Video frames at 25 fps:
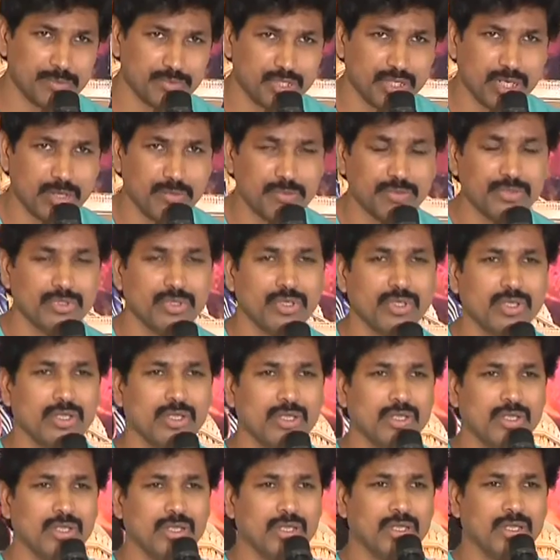చెప్తున్నాము
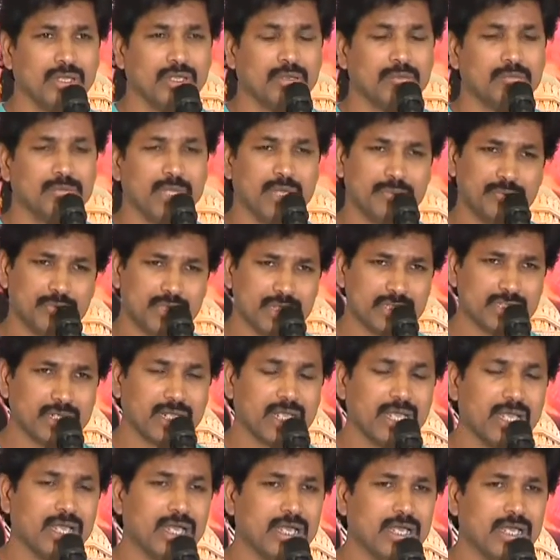మేము
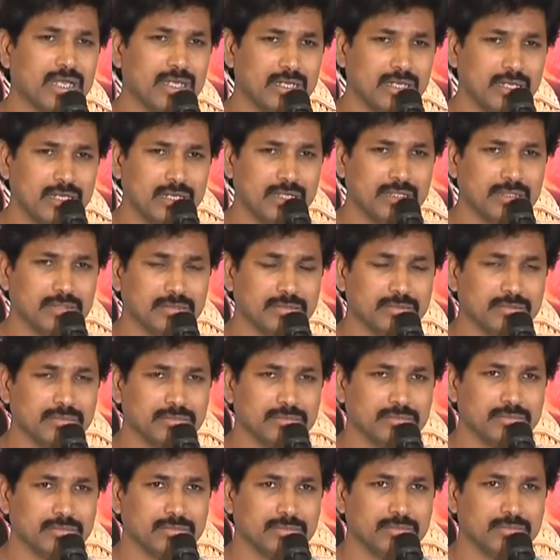నిజంగా
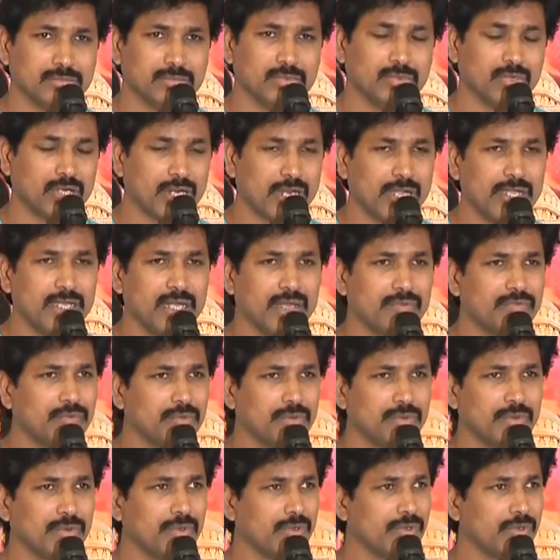ఒక కైండ్ ఆఫ్
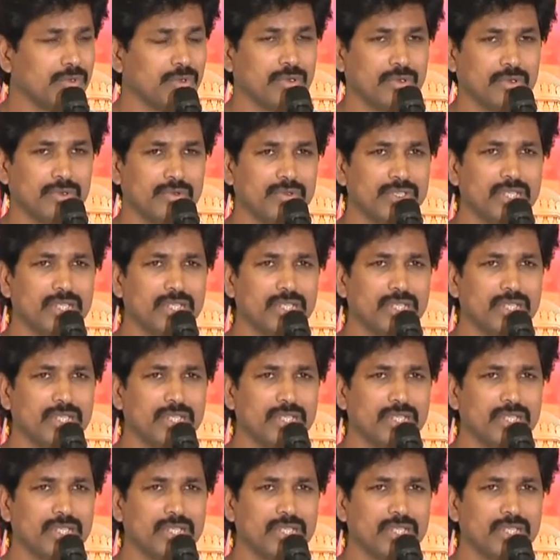ఒక